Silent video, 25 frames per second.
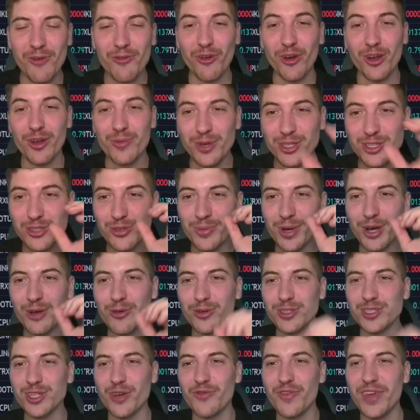Freunde, möchte ich nochmal
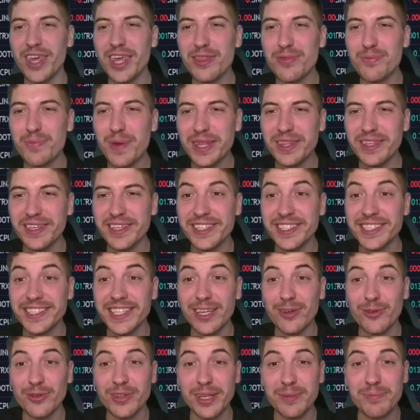kurz auf ETH
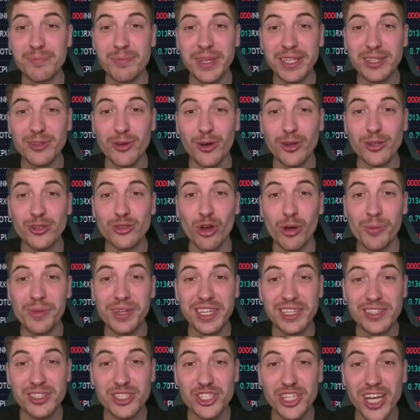BTC und den Bitcoin
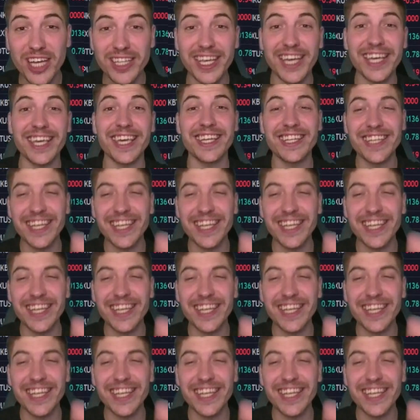Dominance Chart eingehen,